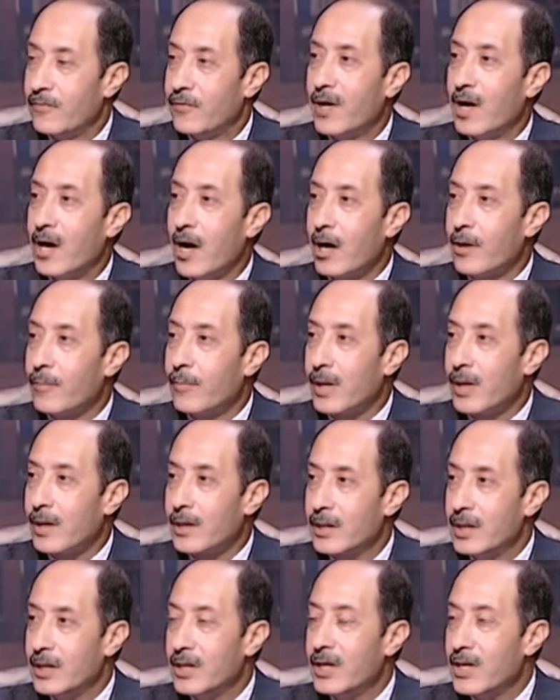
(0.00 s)
فيها أكبر
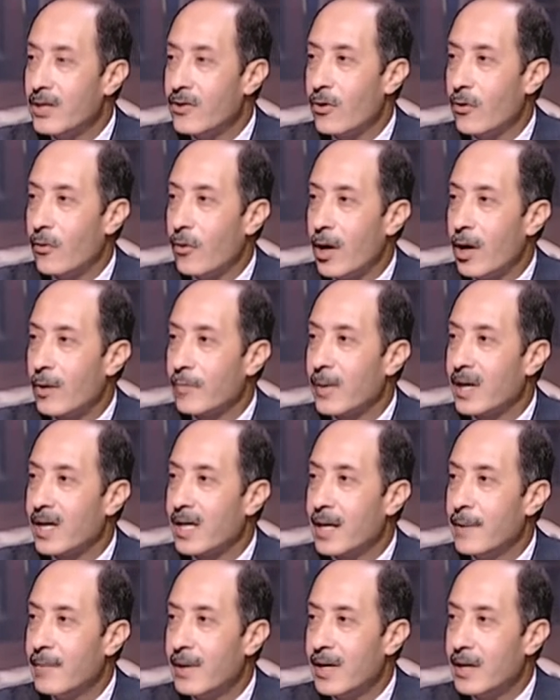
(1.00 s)
كنيسة وأكبر
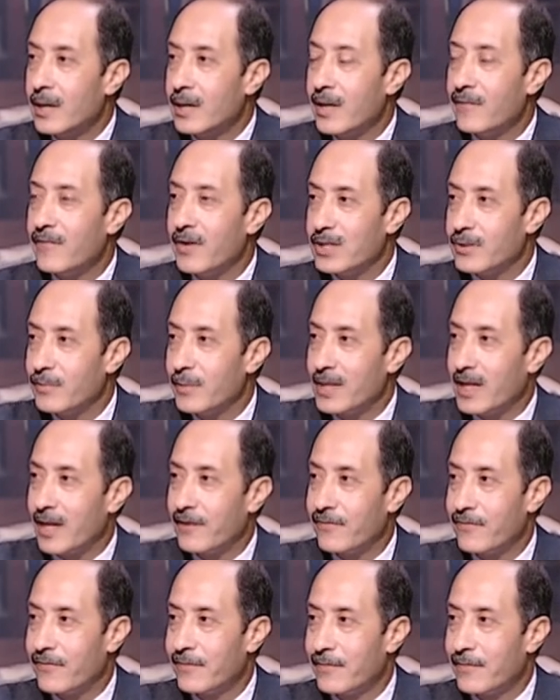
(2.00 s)
جامع ما فيهاش متحف